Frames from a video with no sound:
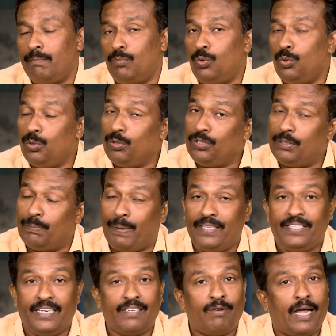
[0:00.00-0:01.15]
మూడు నుంచి
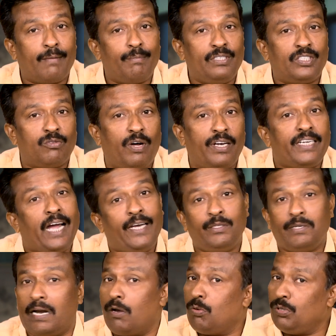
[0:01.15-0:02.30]
పనిచేయడం ఆరంభించిన వారికి ఐదు
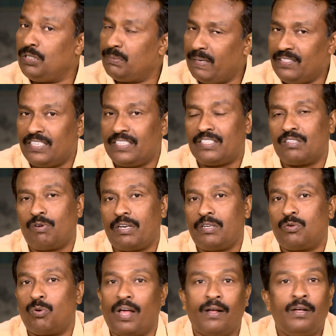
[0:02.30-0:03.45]
గంటలకు వచ్చి పనిచేసిన వానికి
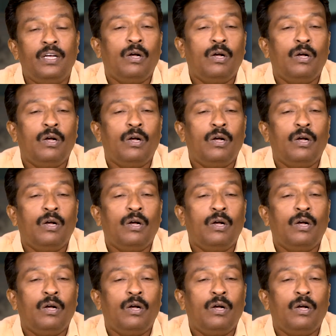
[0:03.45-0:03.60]
కూడా